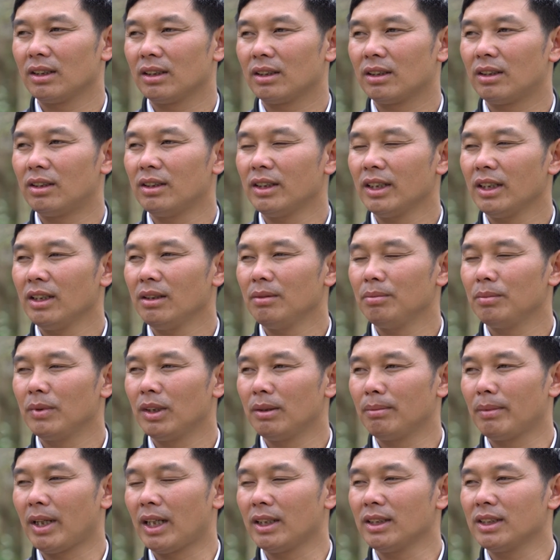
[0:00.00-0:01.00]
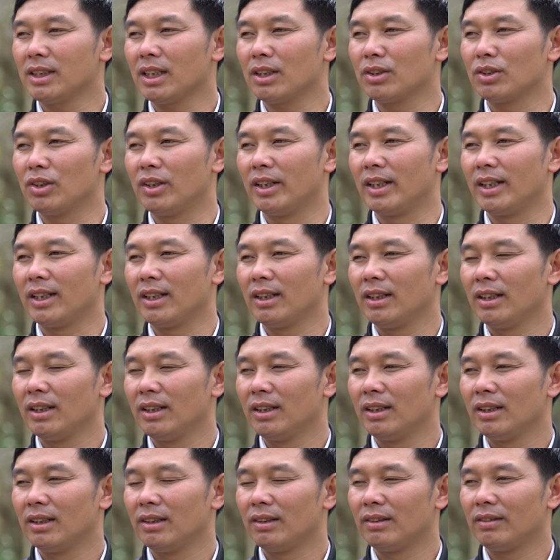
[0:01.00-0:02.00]
có cái buôn bán trao đổi
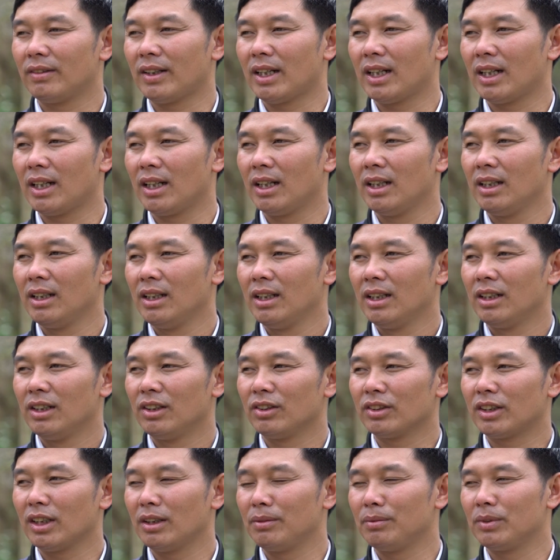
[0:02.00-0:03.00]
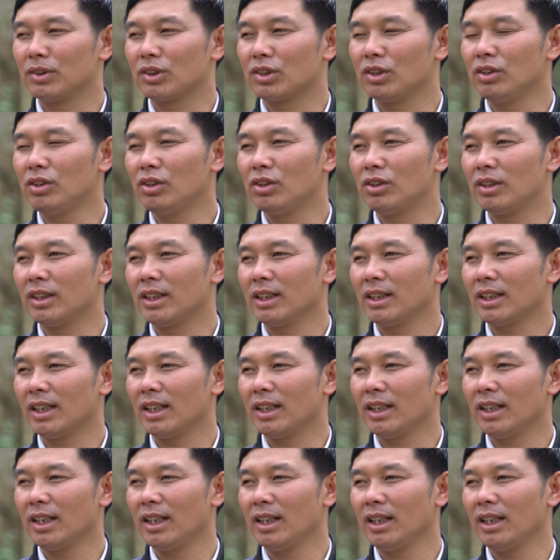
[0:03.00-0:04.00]
và đồng thời một số hộ đấy
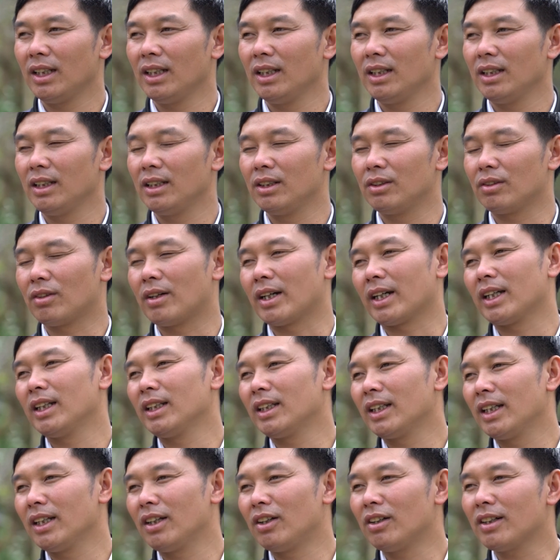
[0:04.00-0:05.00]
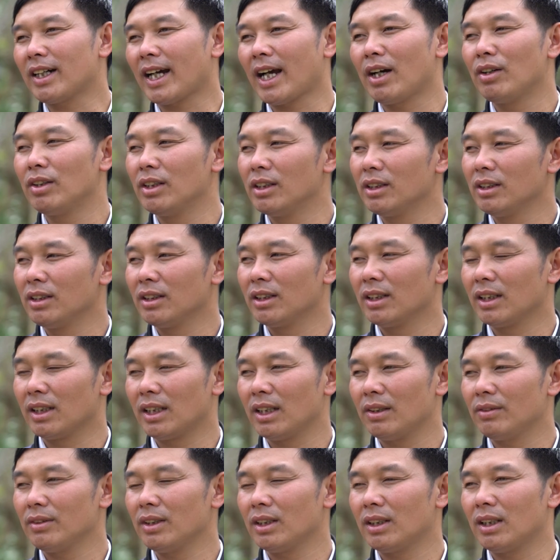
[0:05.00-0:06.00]
thấy cái cái hiệu quả kinh tế đó cao hơn người
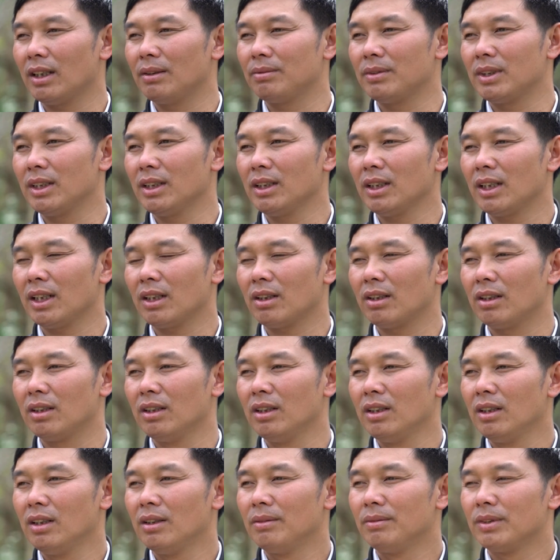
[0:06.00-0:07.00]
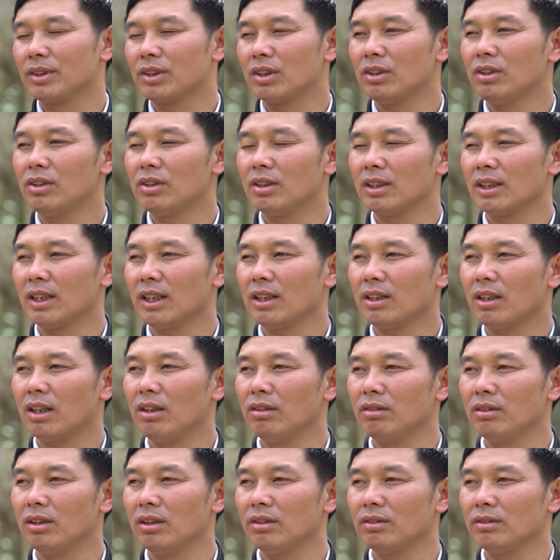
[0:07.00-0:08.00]
ta thậm chí người ta còn một số hộ người ta
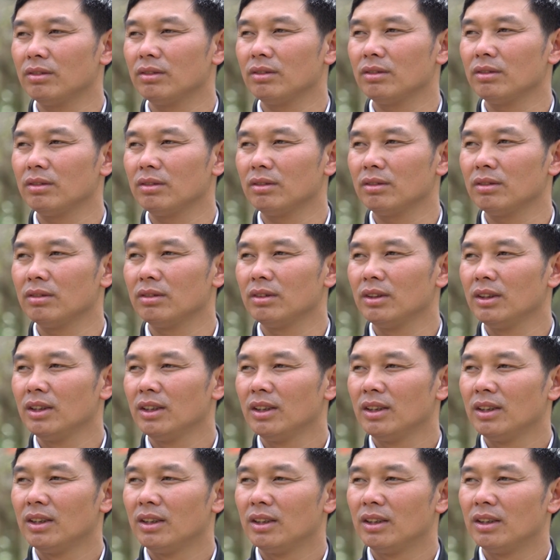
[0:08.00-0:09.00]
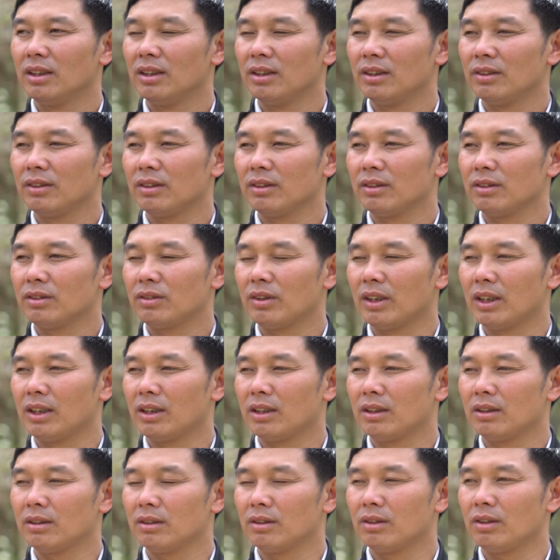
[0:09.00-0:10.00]
không không uh,
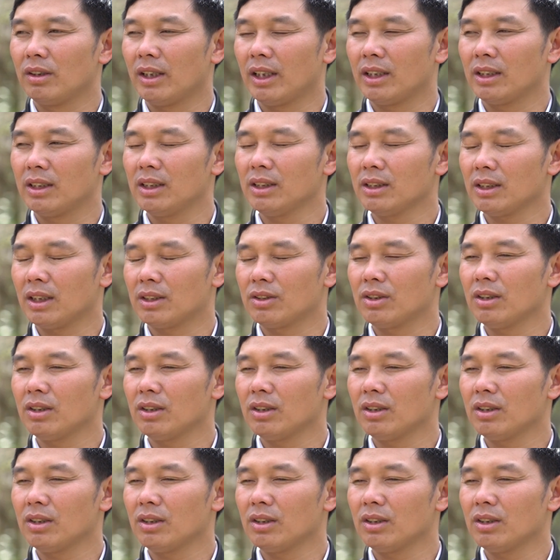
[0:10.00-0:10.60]
chuyển đổi hình thức sản